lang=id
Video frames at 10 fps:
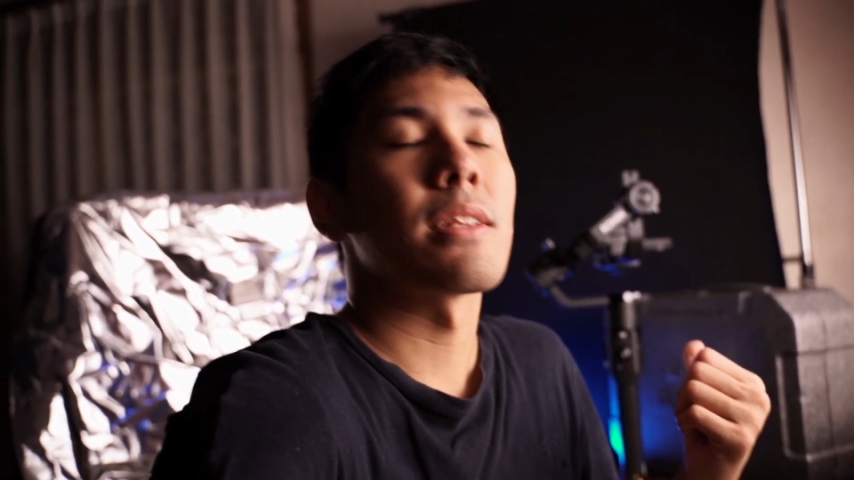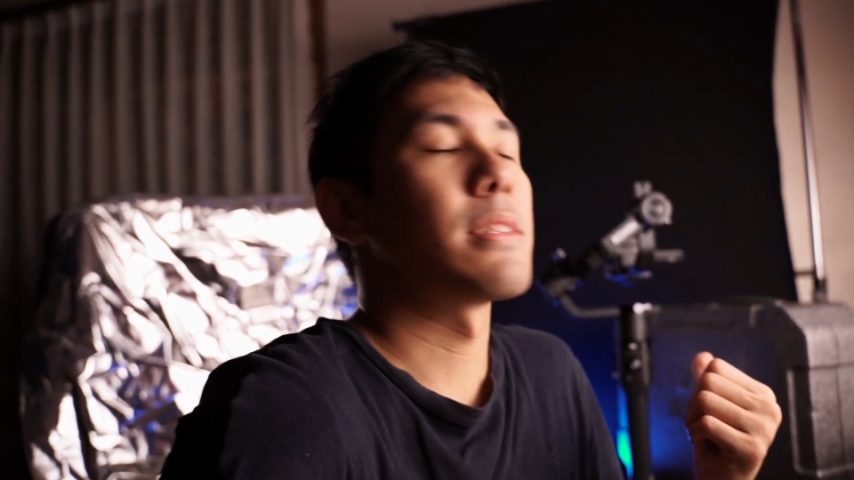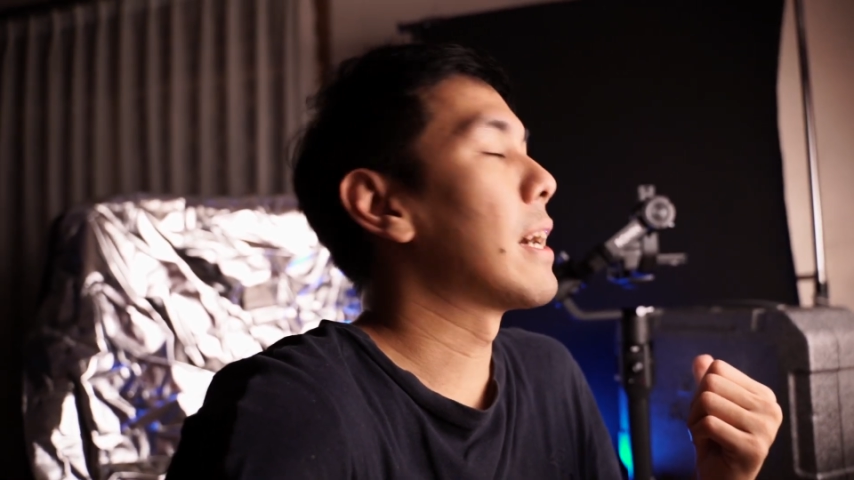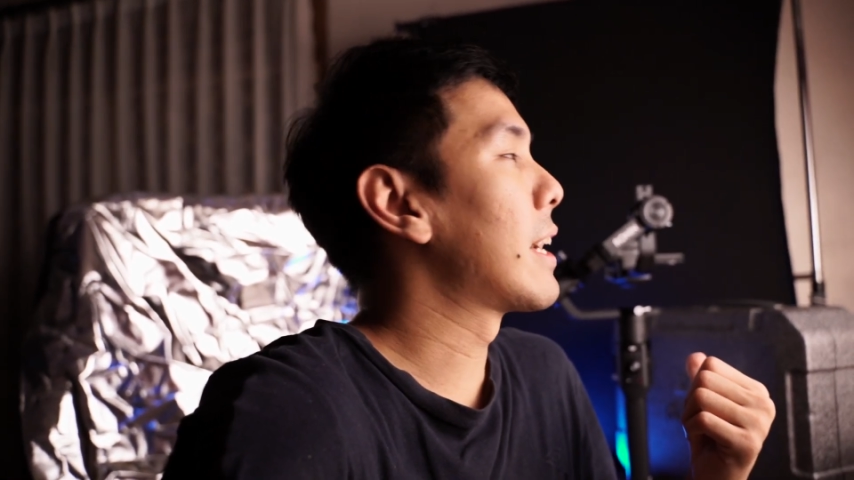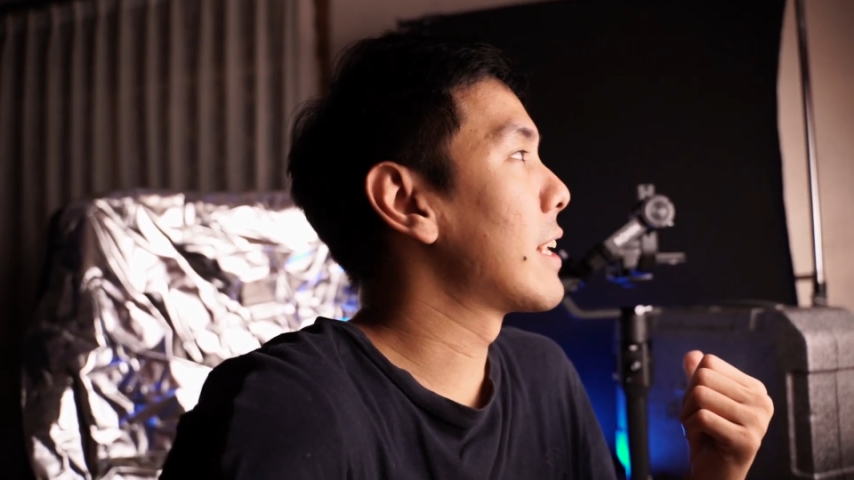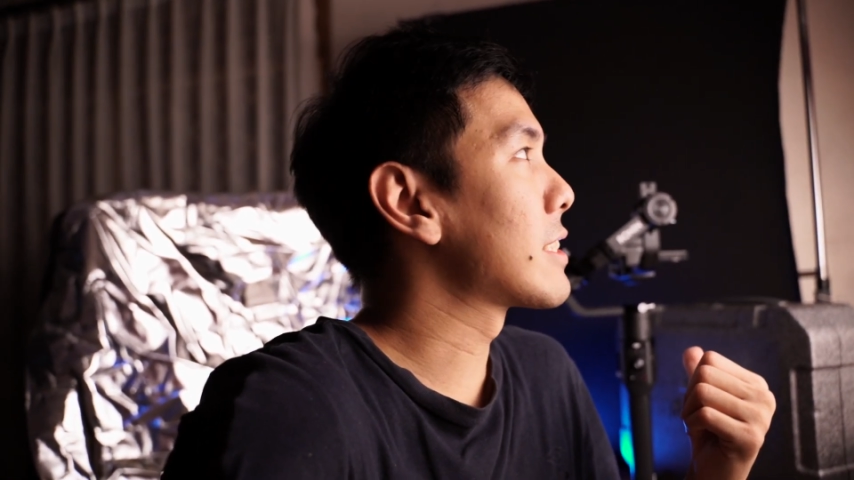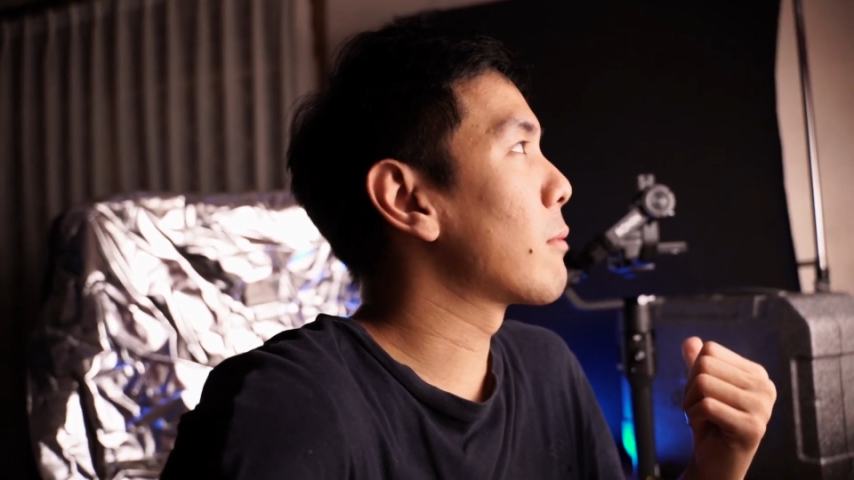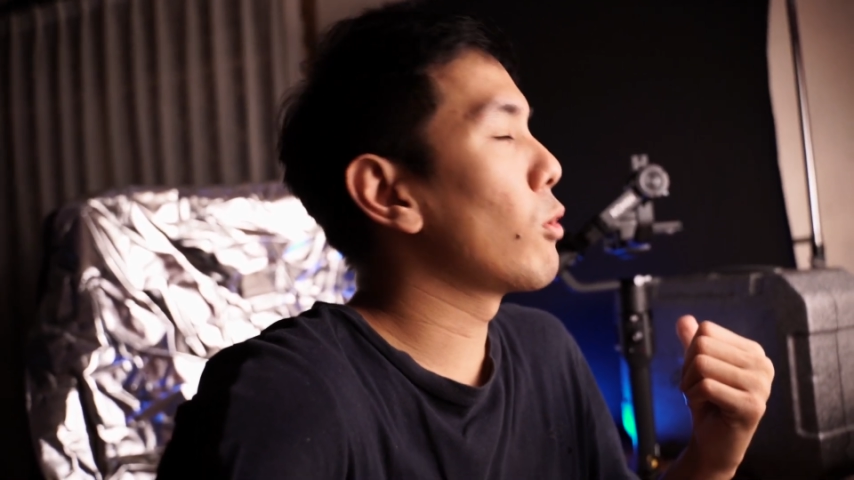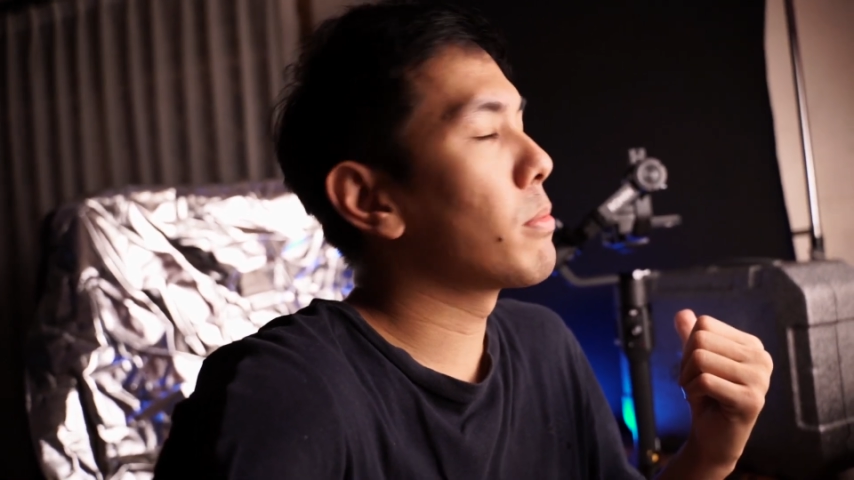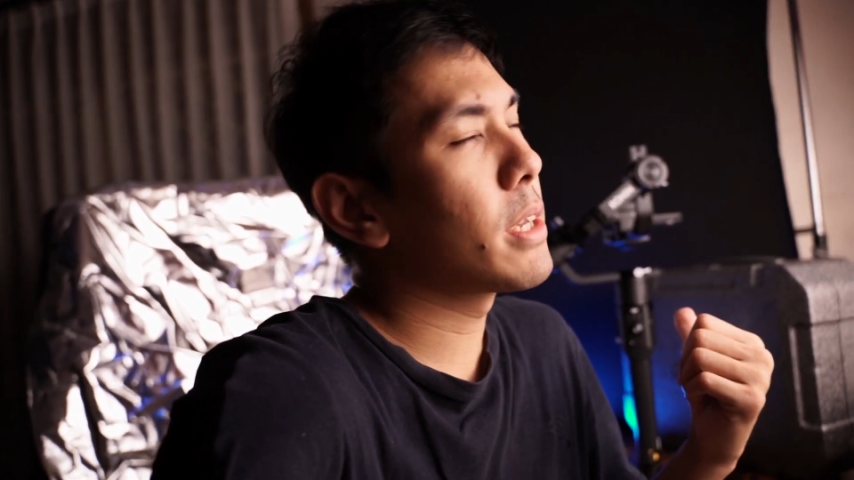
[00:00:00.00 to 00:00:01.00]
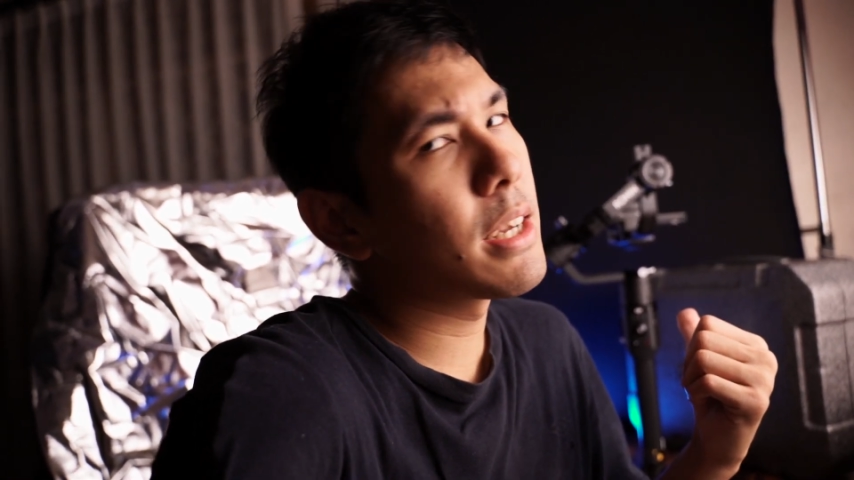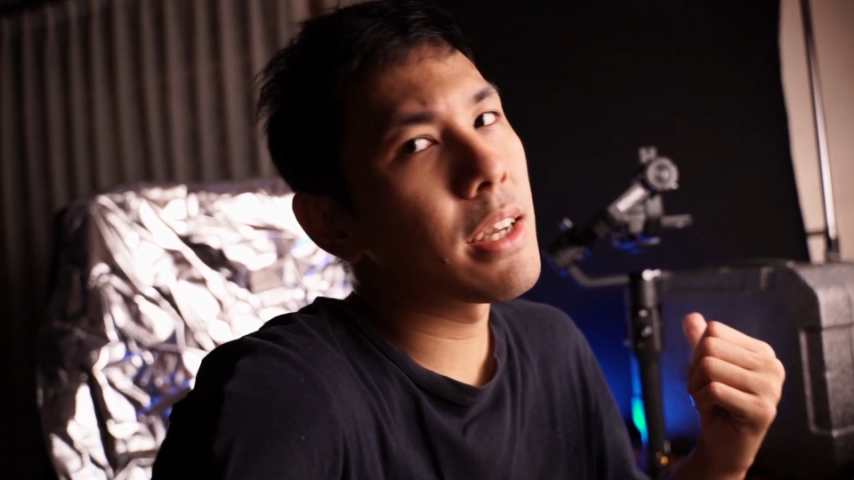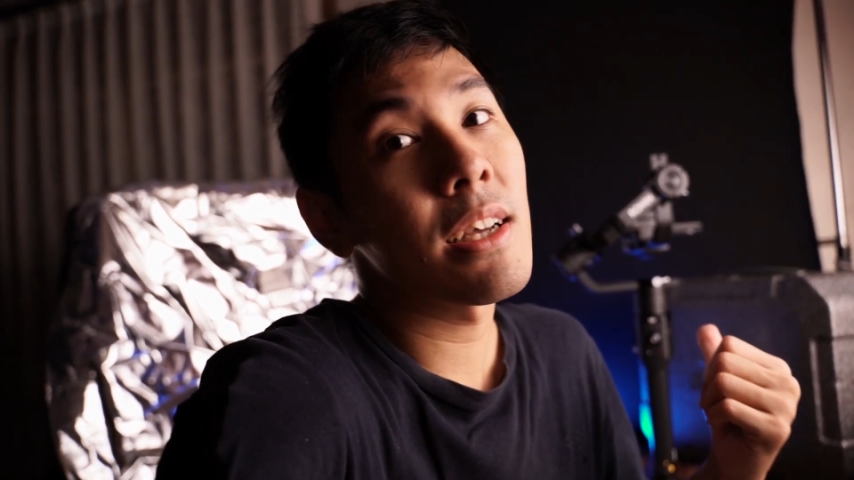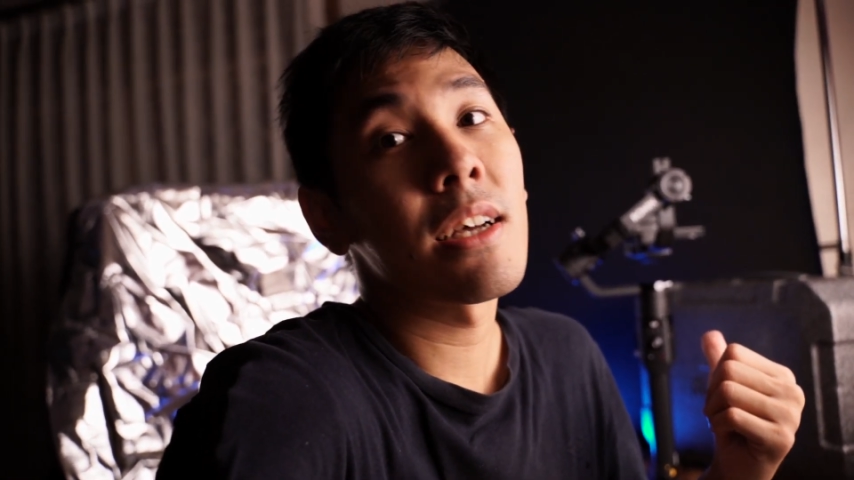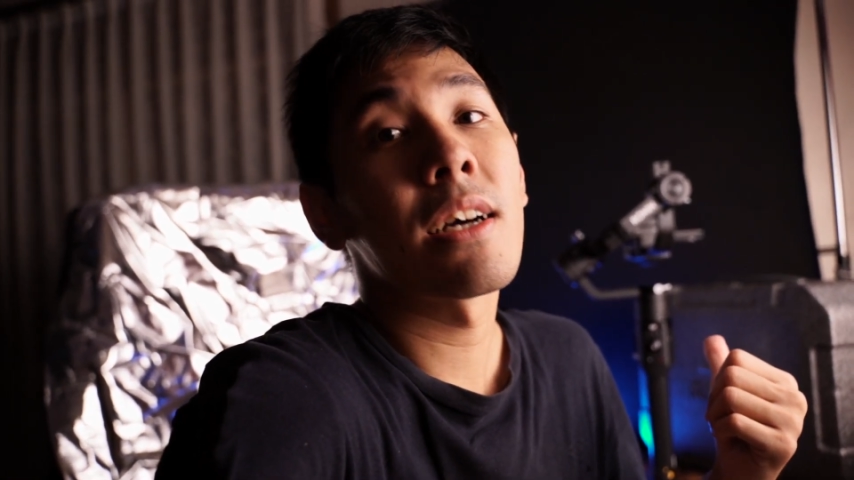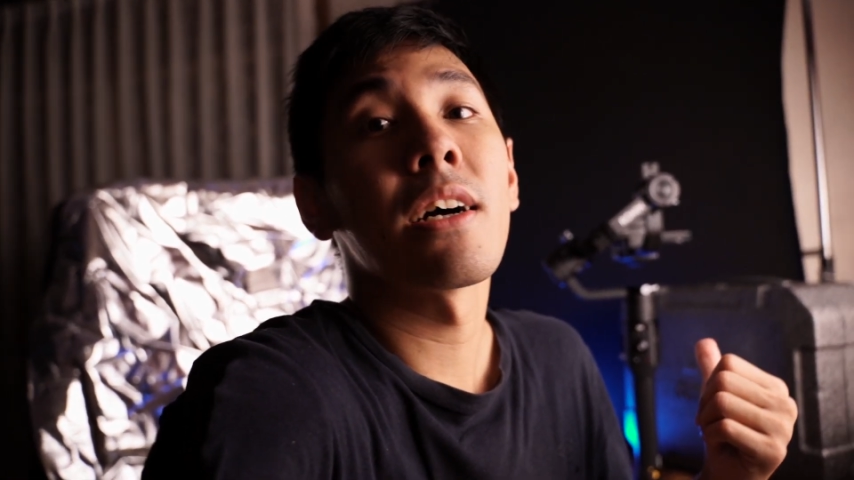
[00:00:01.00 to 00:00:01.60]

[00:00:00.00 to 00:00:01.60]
Dan sebelumnya,